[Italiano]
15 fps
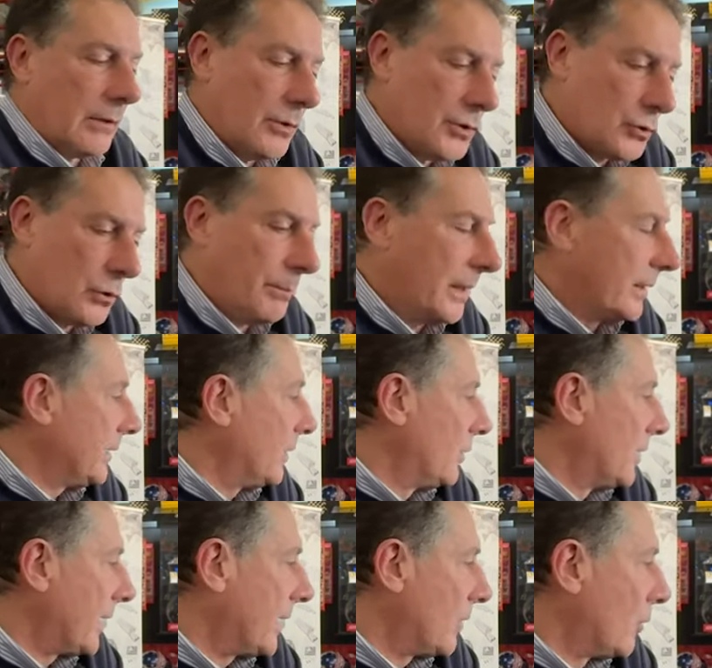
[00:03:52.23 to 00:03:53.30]
questo
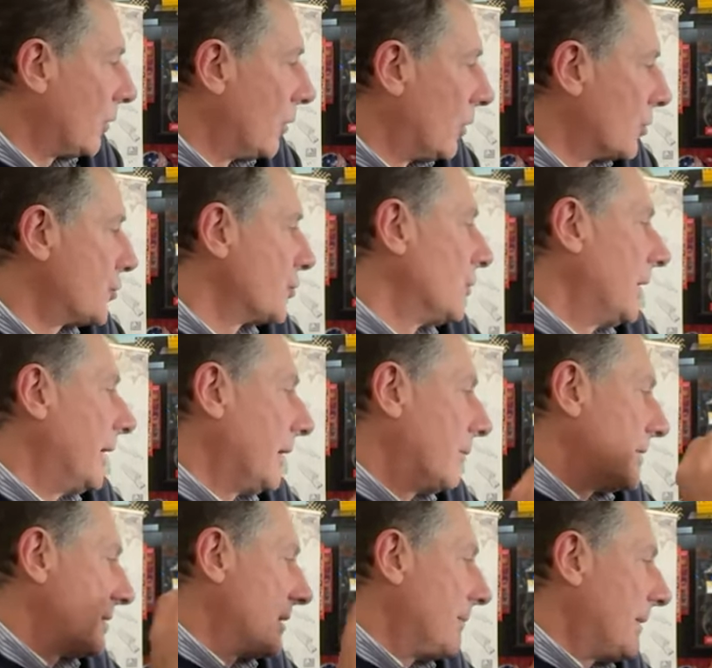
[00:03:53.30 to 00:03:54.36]
particolare orologio e
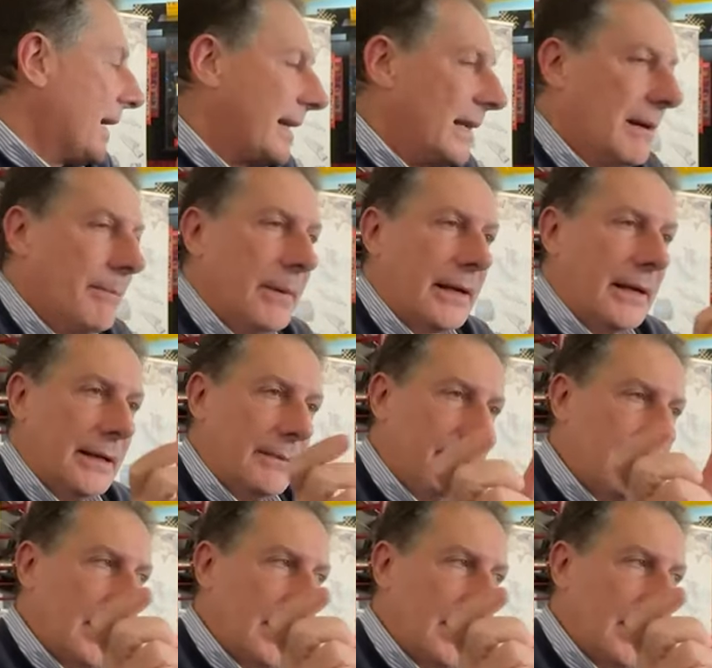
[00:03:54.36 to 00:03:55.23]
questa macchina perché